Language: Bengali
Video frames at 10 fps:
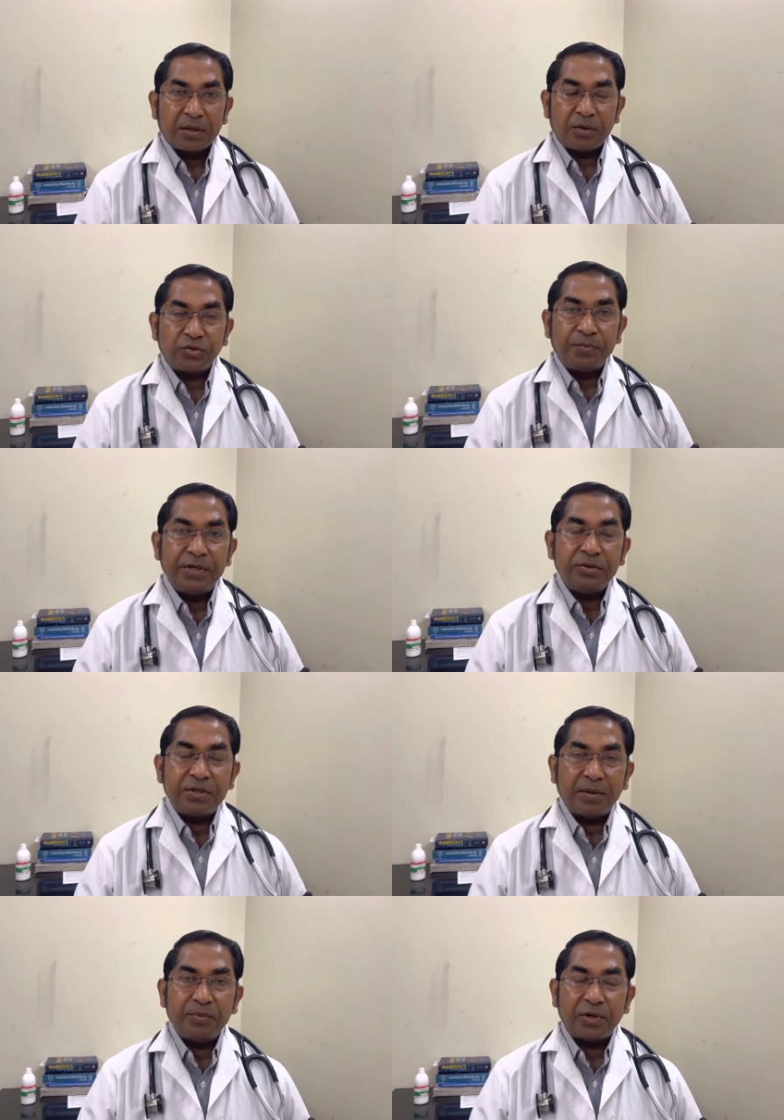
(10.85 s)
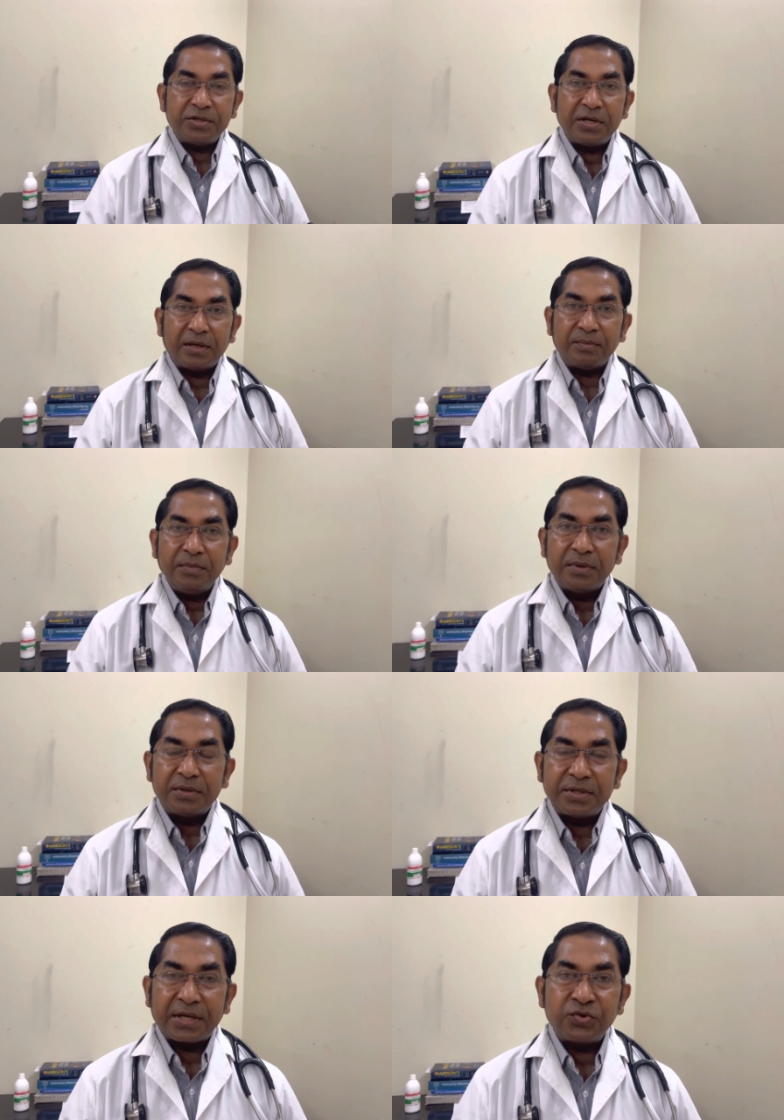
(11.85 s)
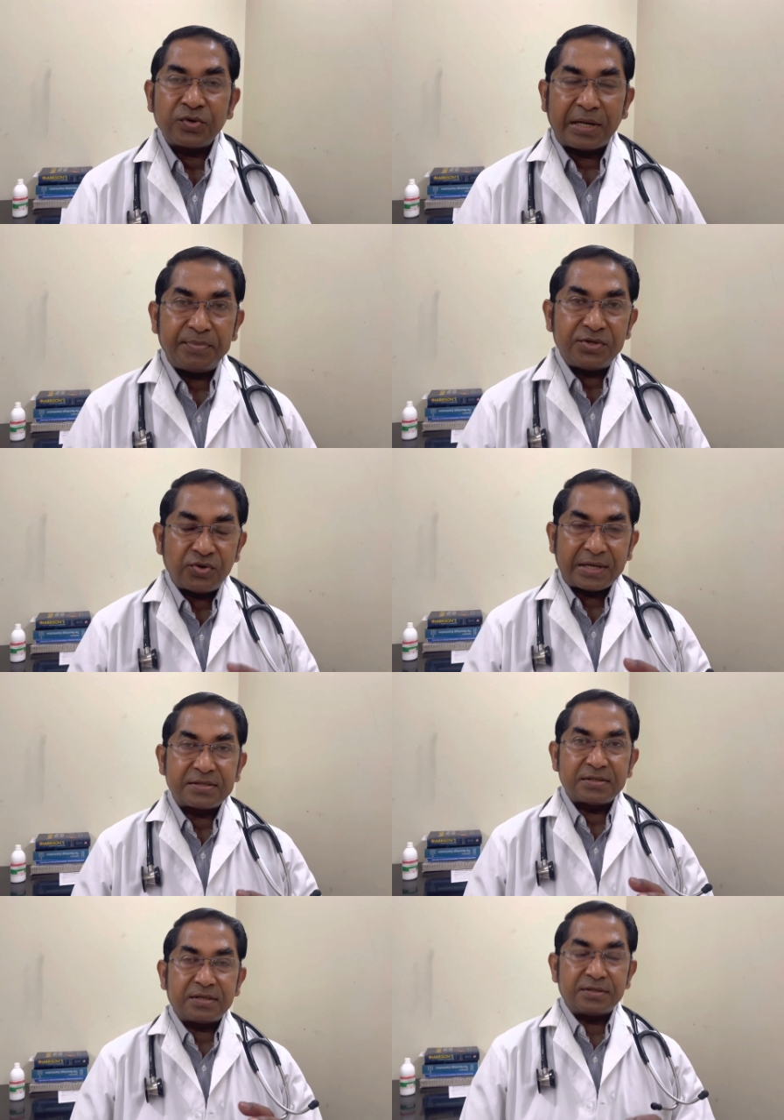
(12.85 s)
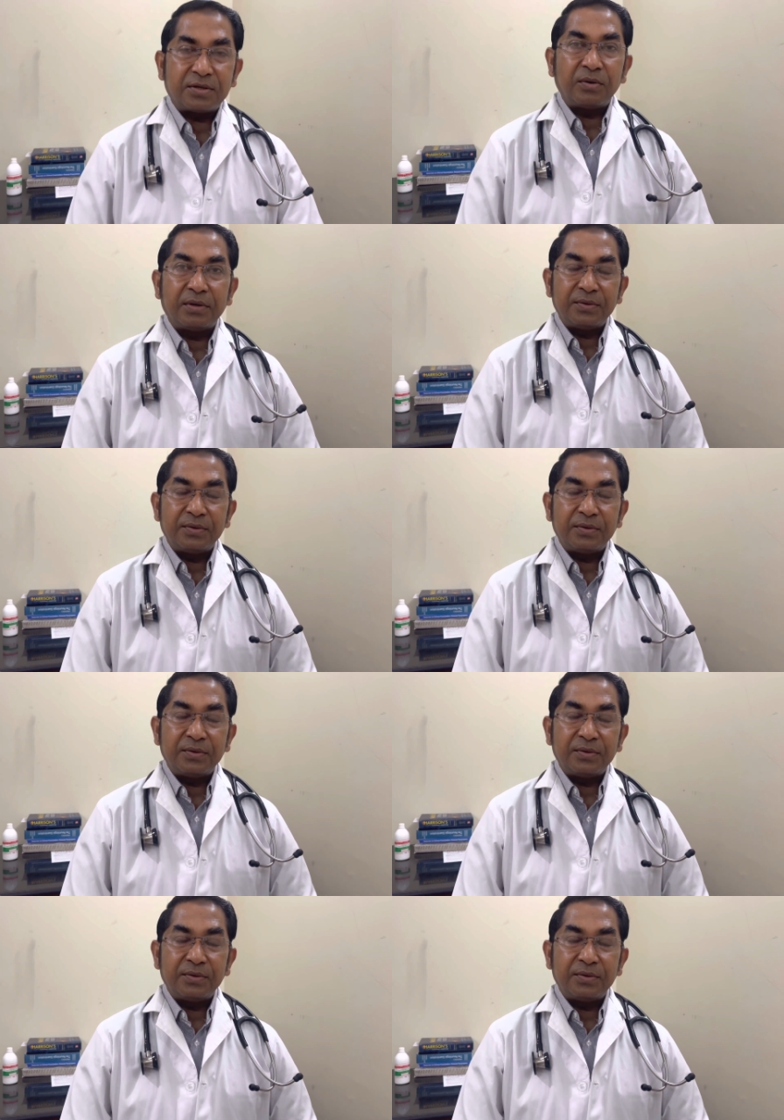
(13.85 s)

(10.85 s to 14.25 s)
গত ভিডিওতে আমি বলেছিলাম যে কিছু কাল্পিক ড্রাগস আছে যেগুলো